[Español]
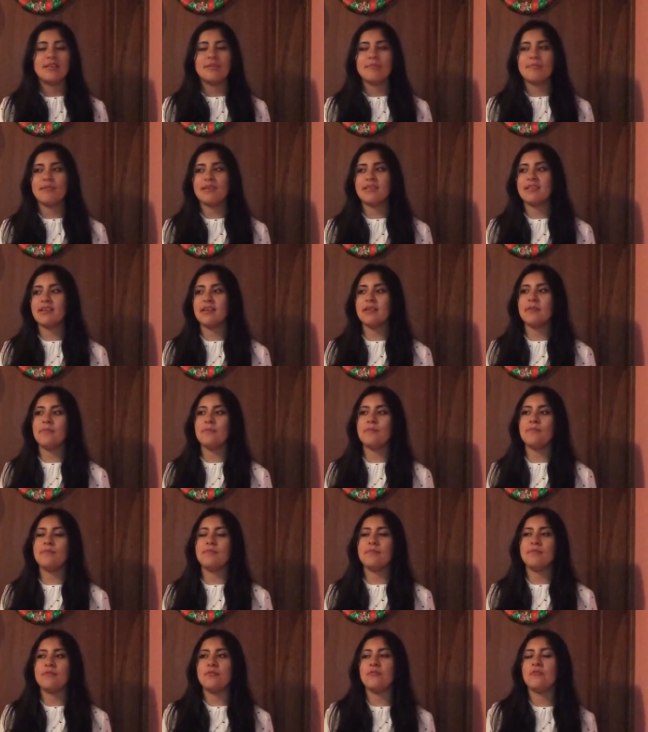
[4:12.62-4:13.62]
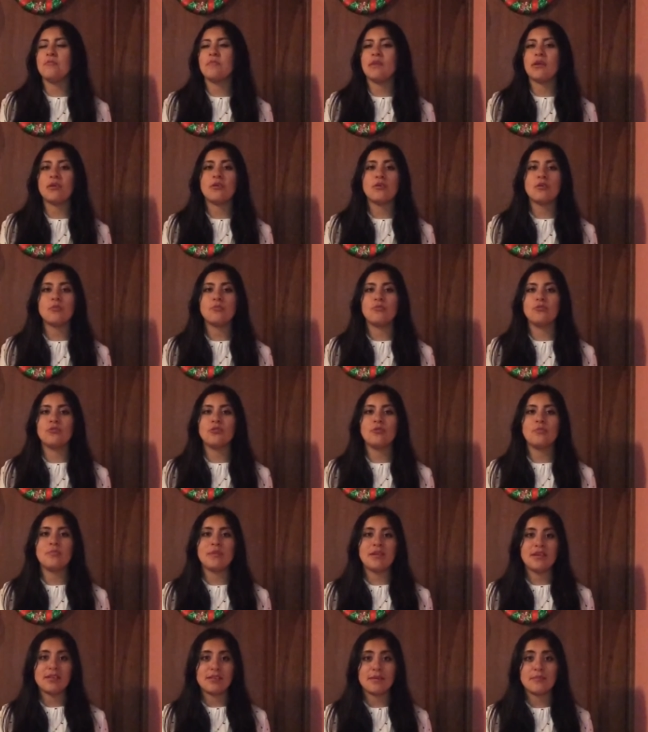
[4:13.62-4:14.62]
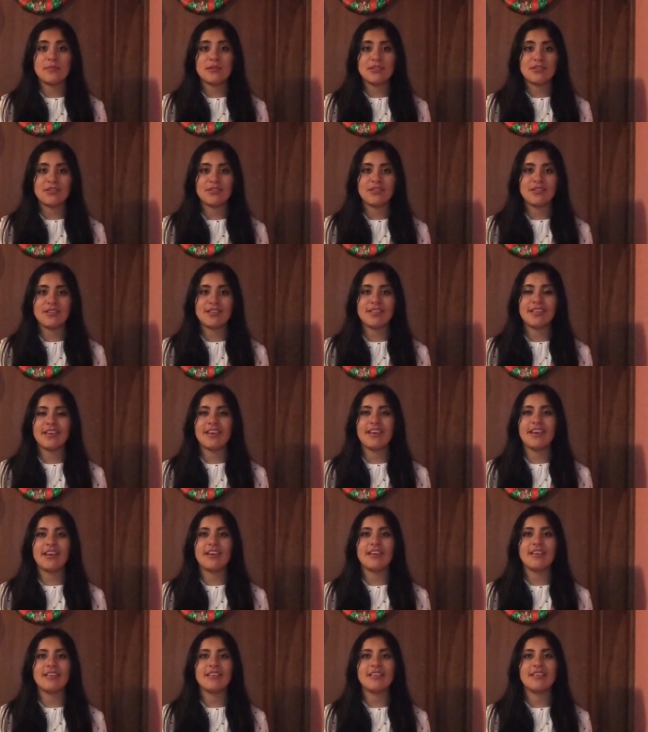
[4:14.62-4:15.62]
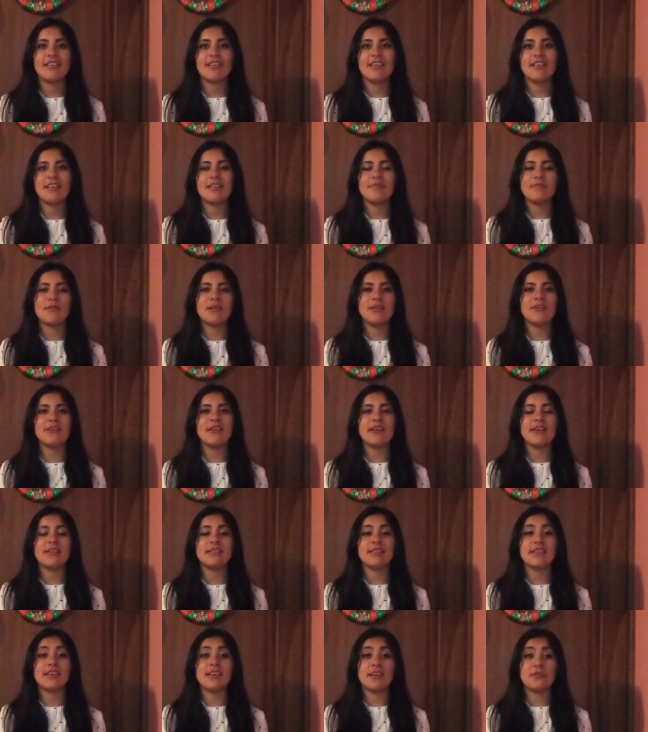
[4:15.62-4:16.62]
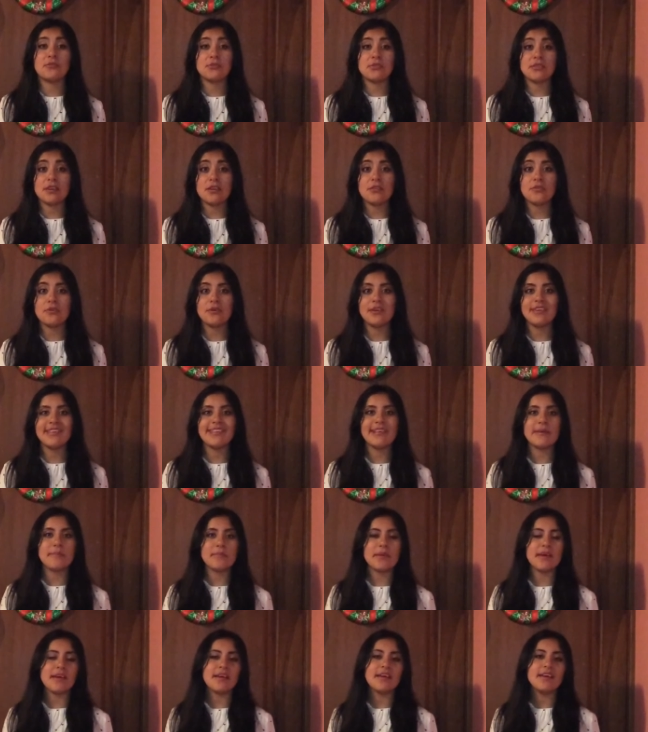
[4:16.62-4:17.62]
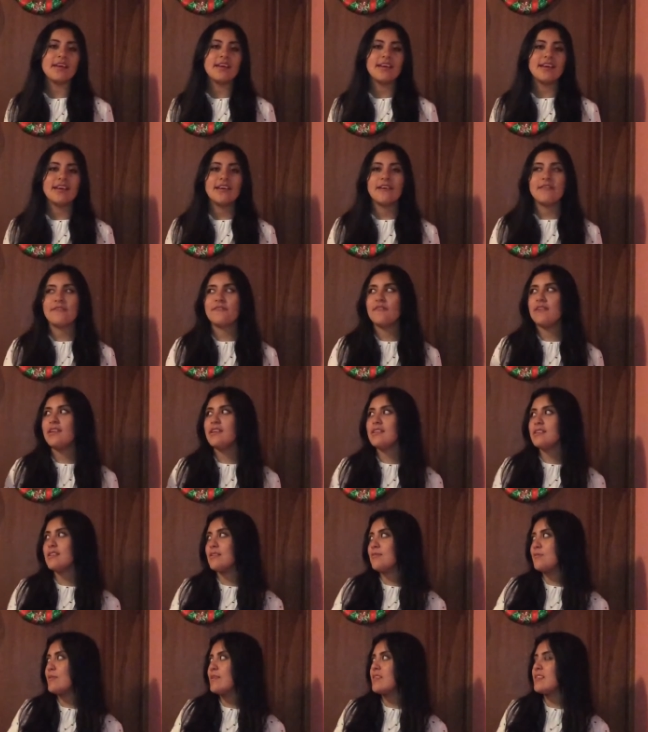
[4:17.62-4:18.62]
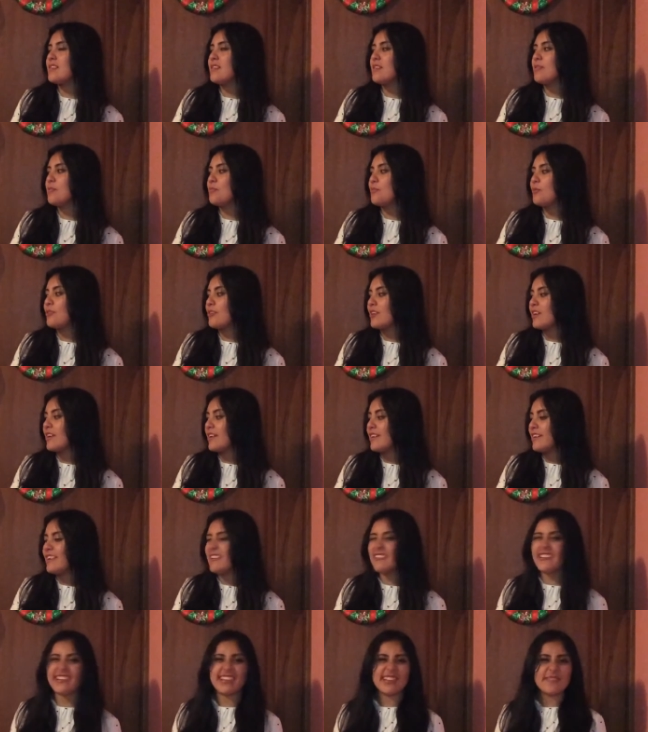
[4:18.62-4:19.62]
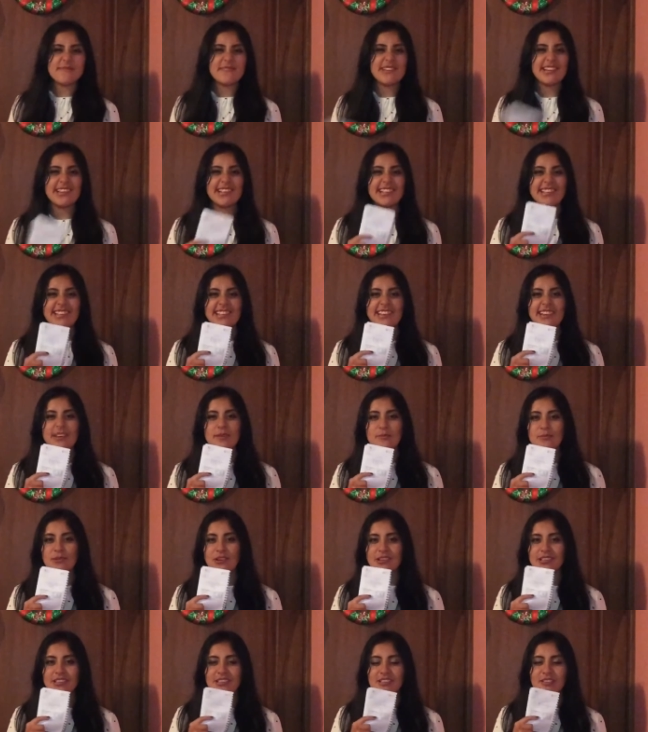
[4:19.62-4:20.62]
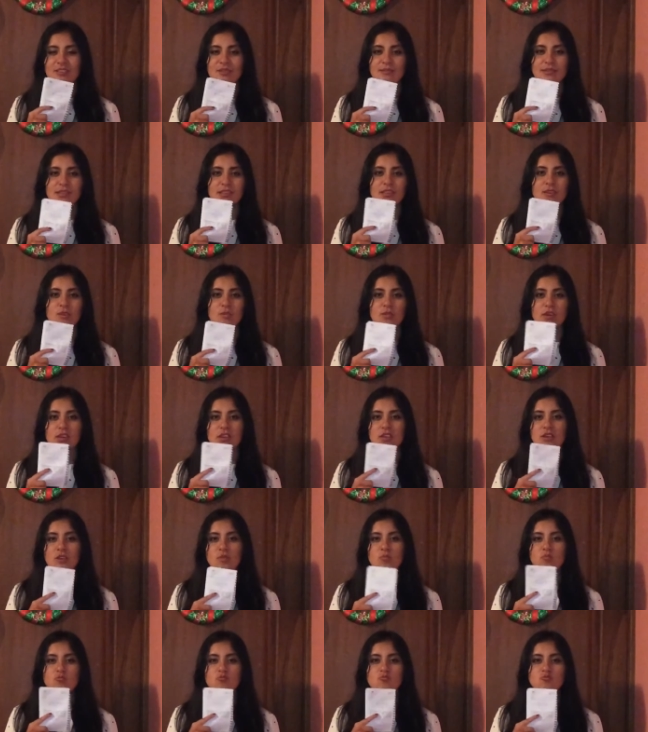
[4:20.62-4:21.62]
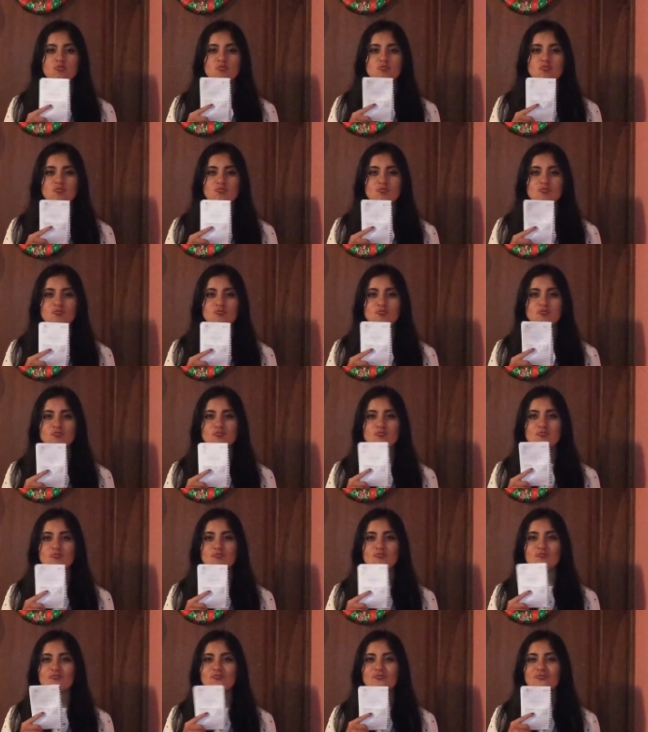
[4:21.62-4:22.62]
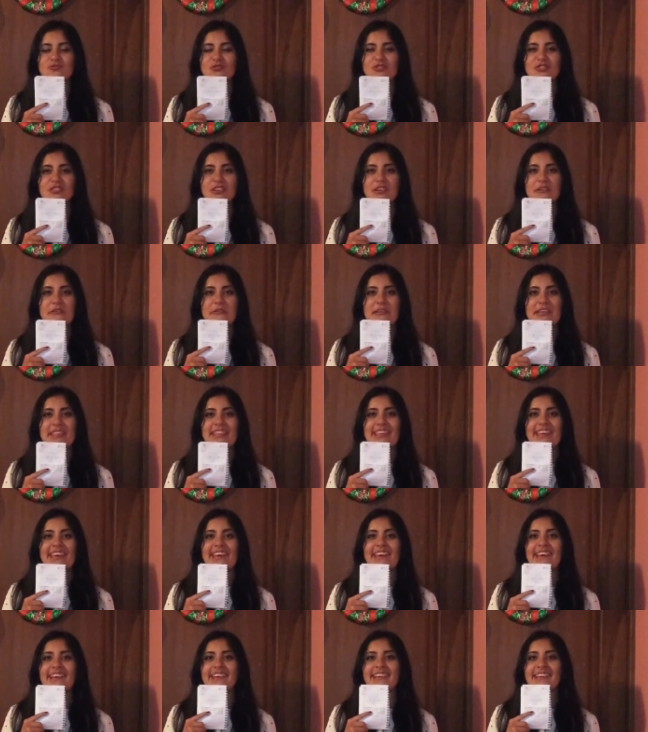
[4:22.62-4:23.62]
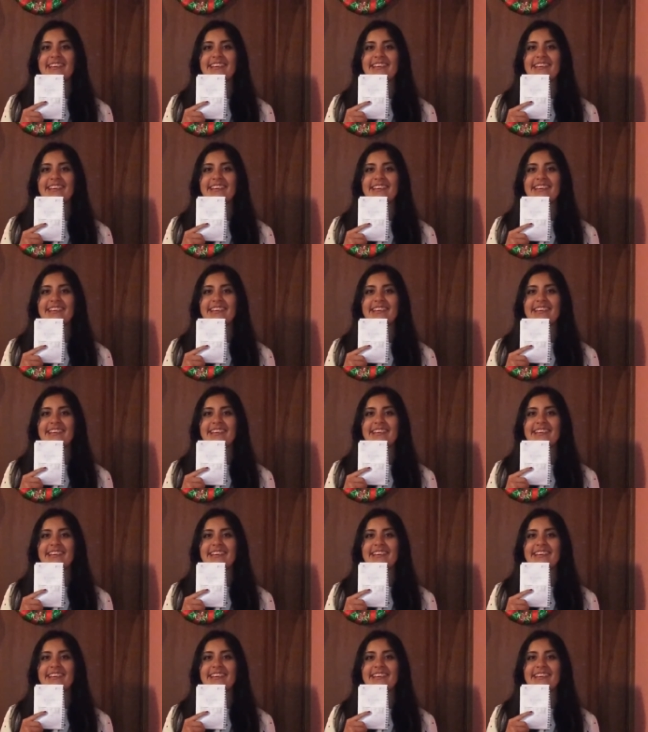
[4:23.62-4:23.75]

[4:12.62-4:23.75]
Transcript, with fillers: Va a ser un mejor mundo para esa persona, así que espero que les haya gustado y también felices fiestas porque creo que también les estaré molestando el 24. No tengo idea.